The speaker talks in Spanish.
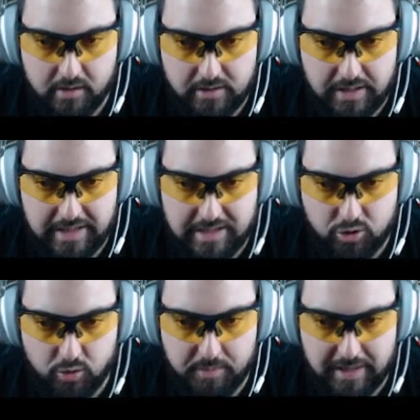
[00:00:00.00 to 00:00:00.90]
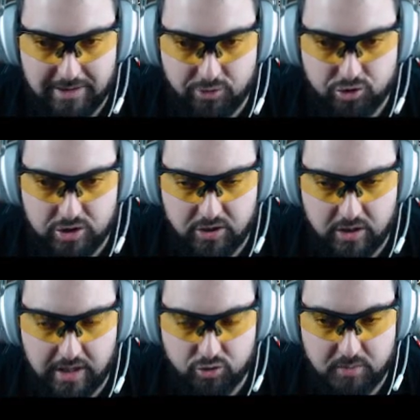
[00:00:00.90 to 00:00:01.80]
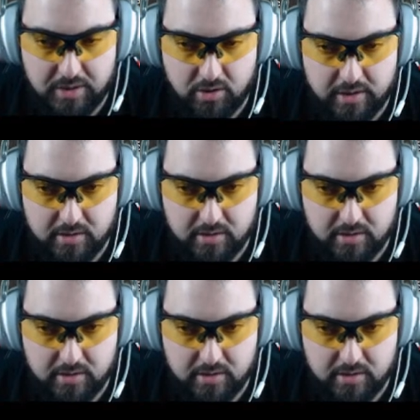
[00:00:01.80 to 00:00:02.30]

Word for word: De 500.000 a 2, a millones.